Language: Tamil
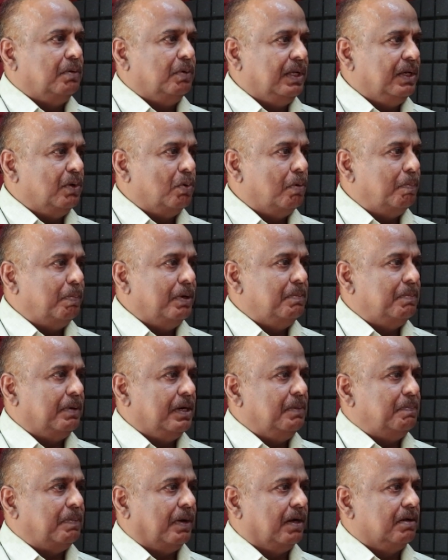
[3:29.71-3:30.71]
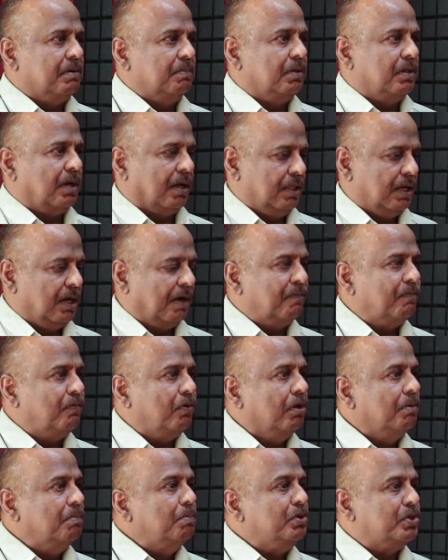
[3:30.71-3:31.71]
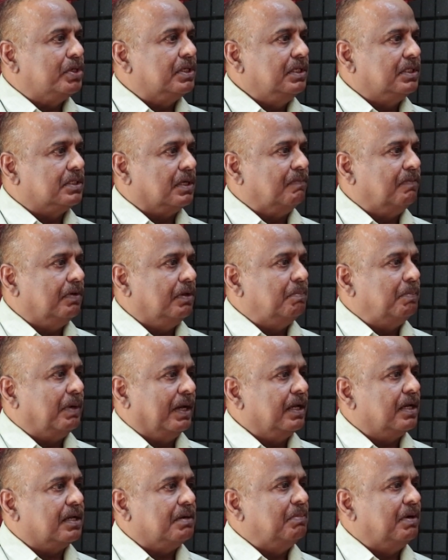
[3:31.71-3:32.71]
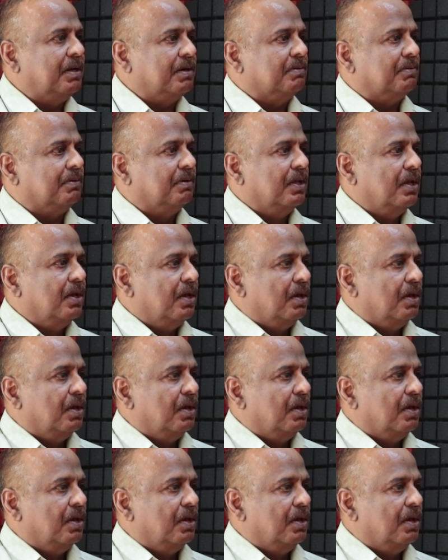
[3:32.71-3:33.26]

நீங்கள் ஓப்பன் பண்ணி பார்க்கும்போது அதில் அவ்வளோ மிஷின்ஸ் அவ்வளோ பயங்கரமாக இருக்கும்